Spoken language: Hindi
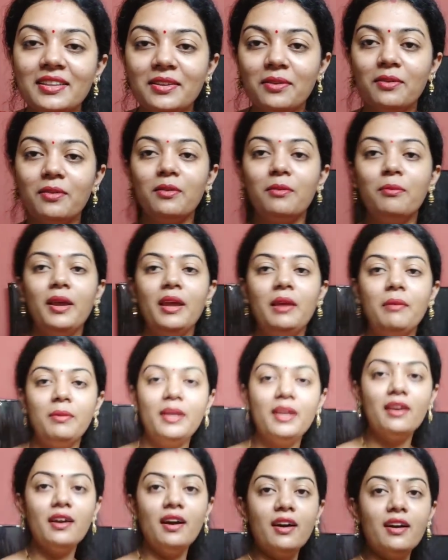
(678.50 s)
तो मे
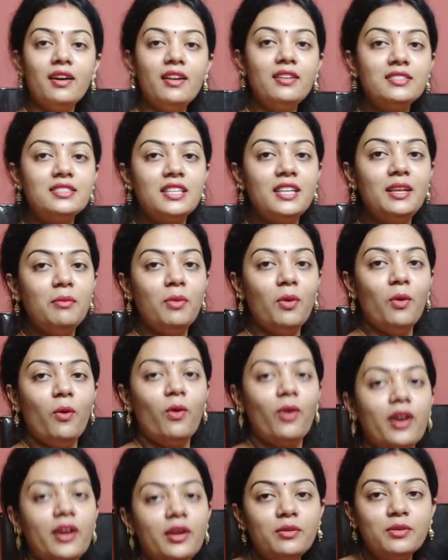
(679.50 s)
भी अगर सेम
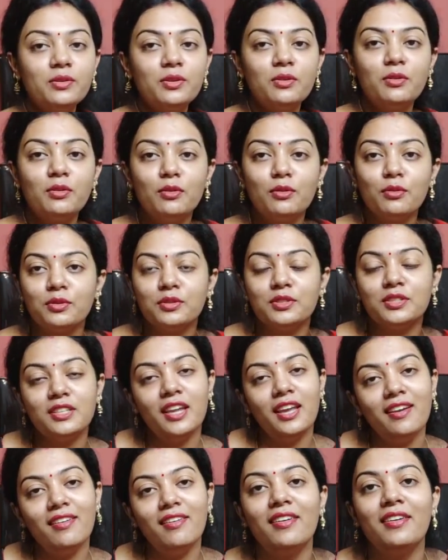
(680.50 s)
हो गई हूँ तो कुछ
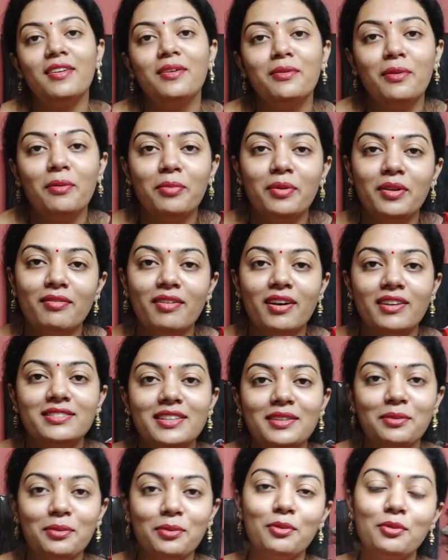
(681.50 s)
नहीं कर रही हूँ अभी
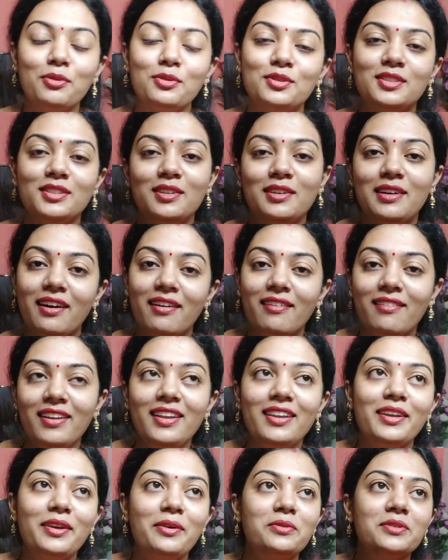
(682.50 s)
वैसे तो कुछ कर
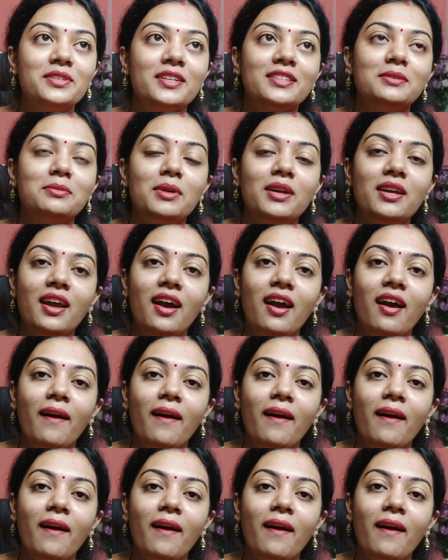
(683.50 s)
नहीं रही हूँ सच में